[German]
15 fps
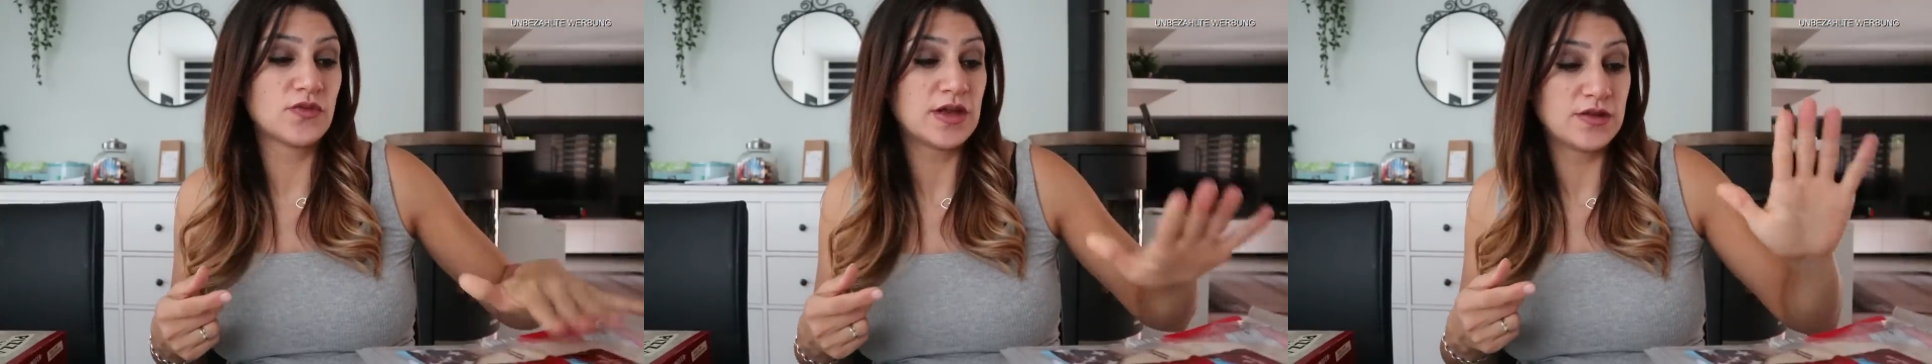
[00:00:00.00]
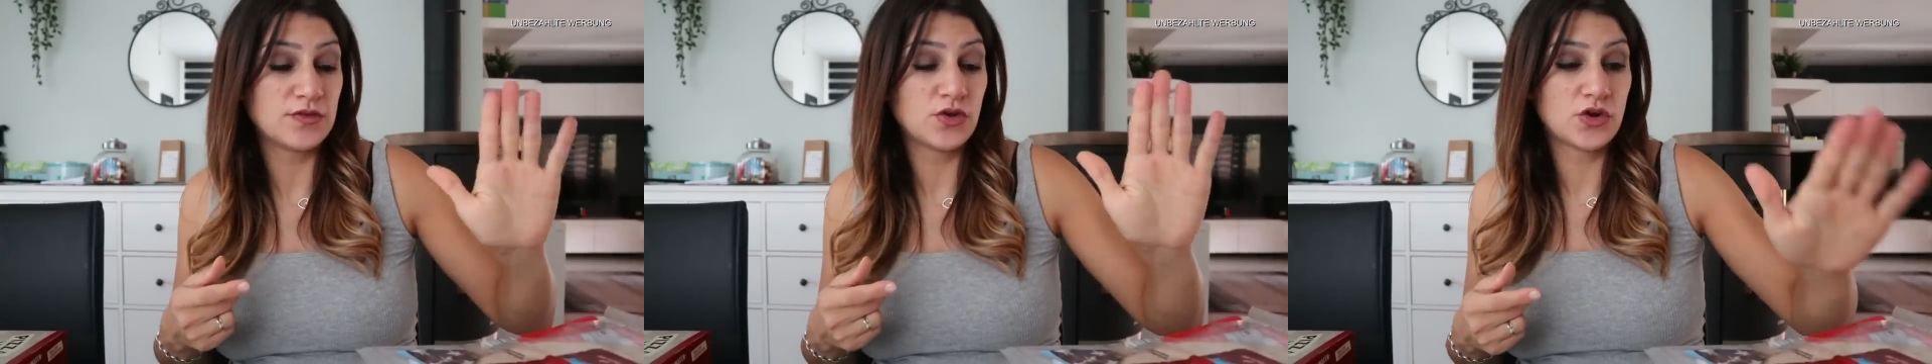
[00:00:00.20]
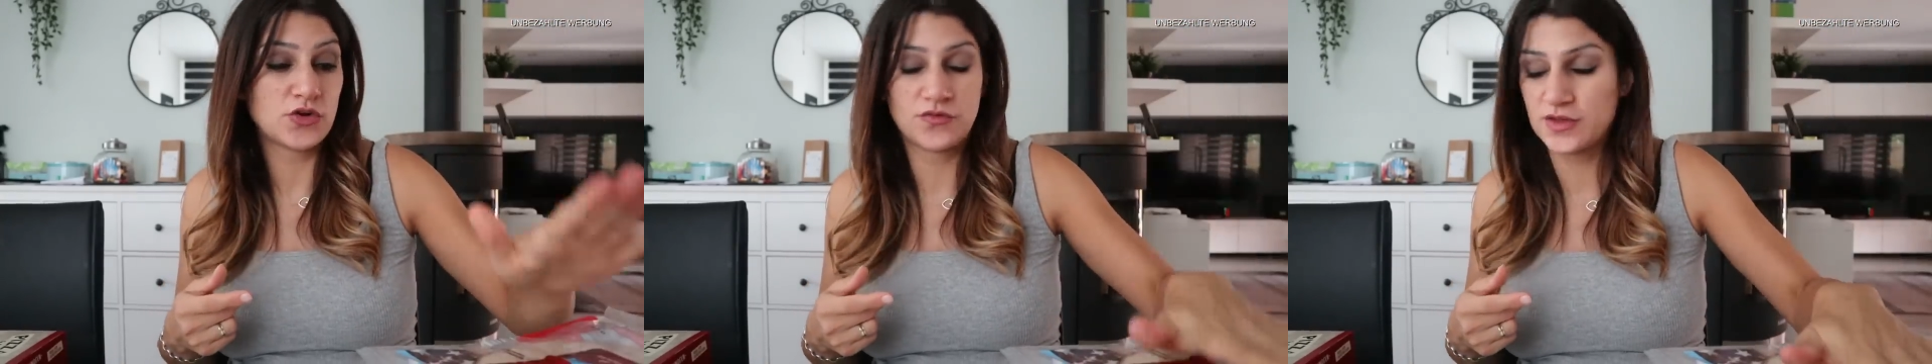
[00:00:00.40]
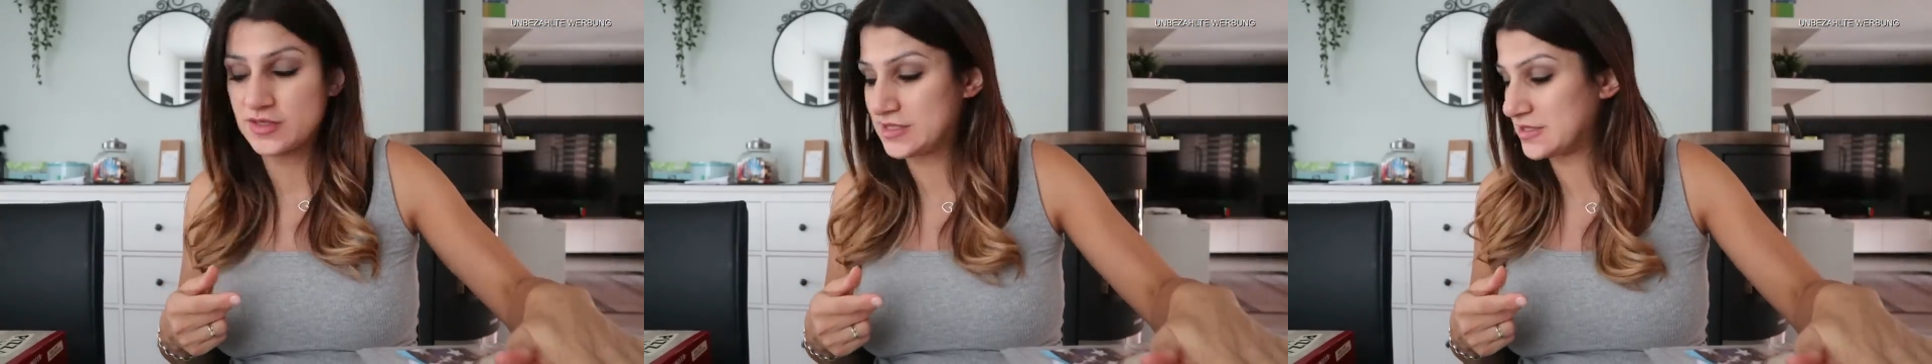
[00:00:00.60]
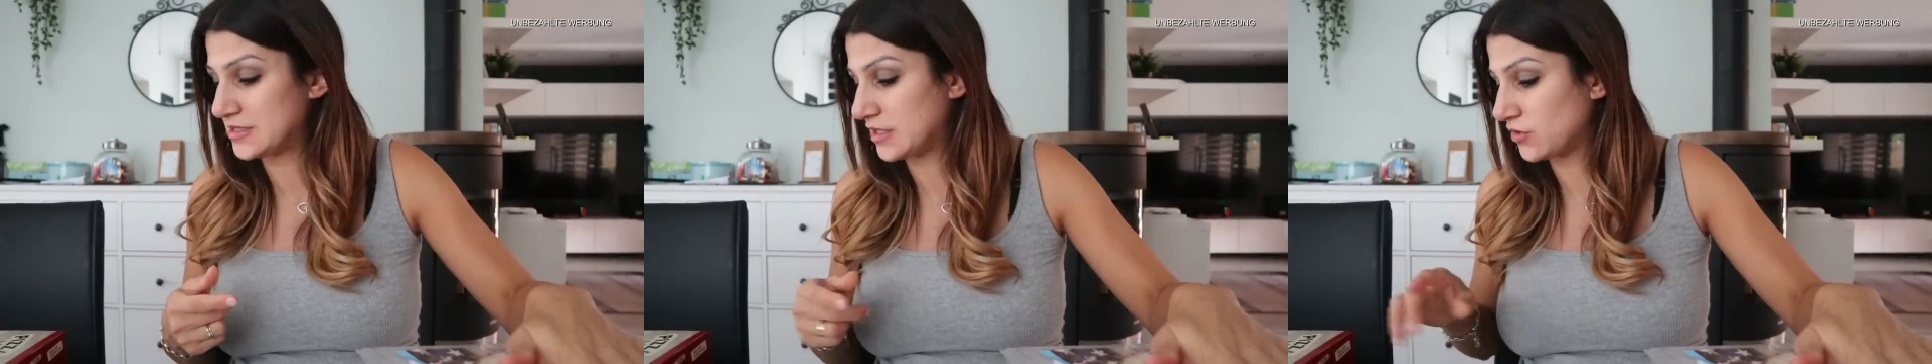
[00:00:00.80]
äh,
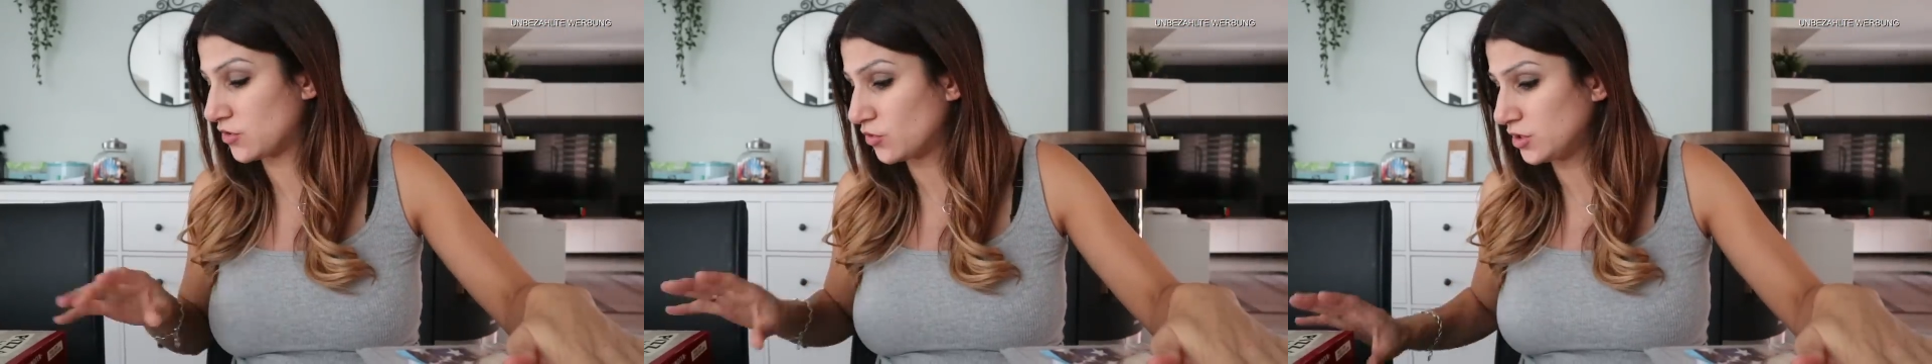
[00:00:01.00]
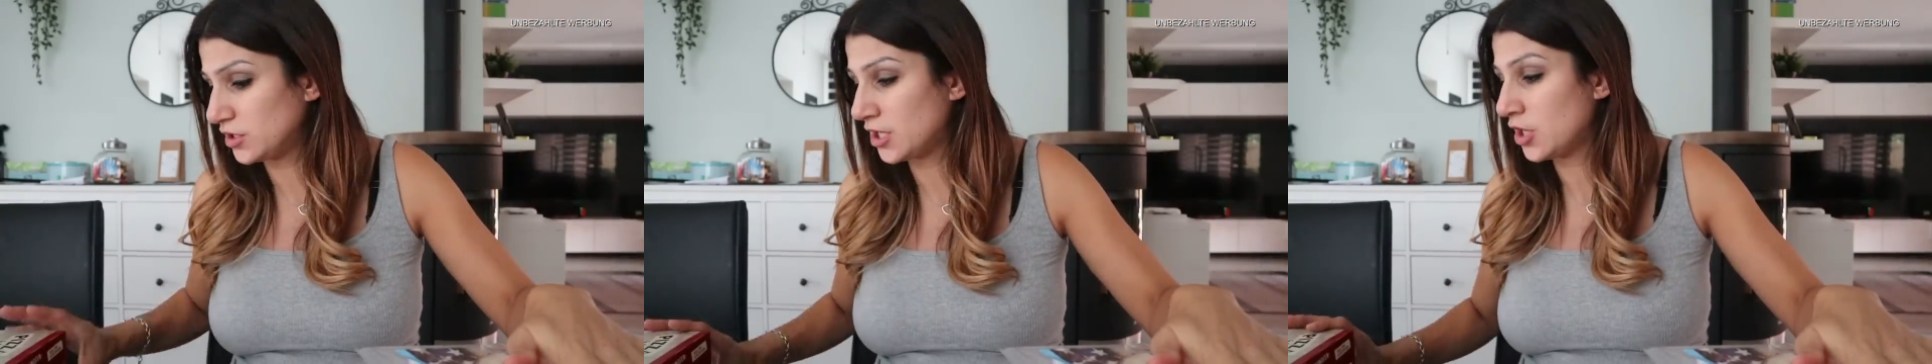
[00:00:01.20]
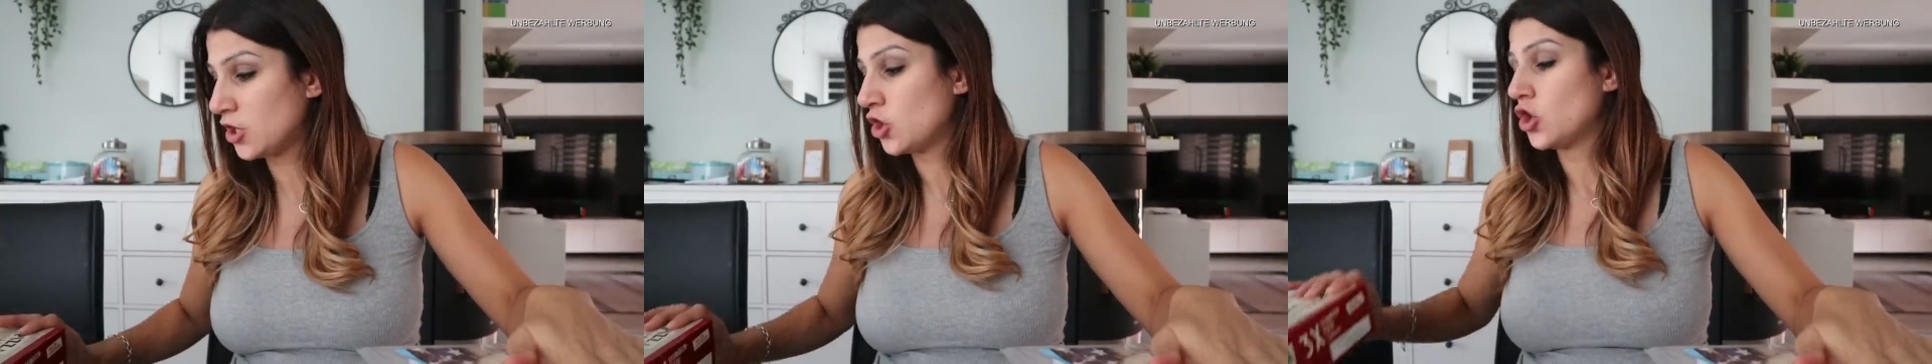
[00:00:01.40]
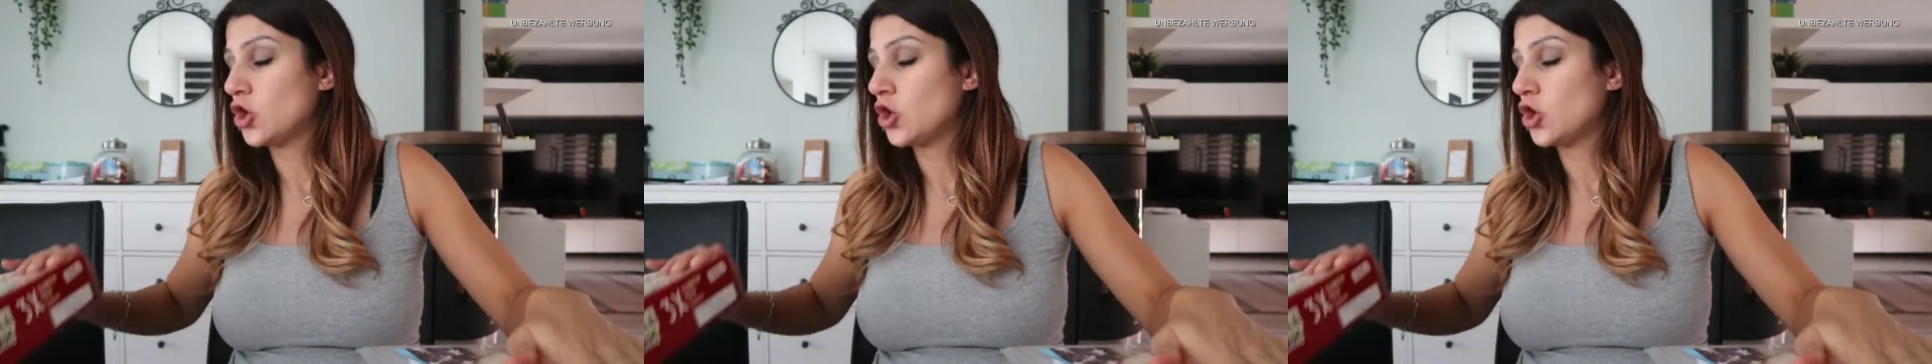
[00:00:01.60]
49 Cent runter.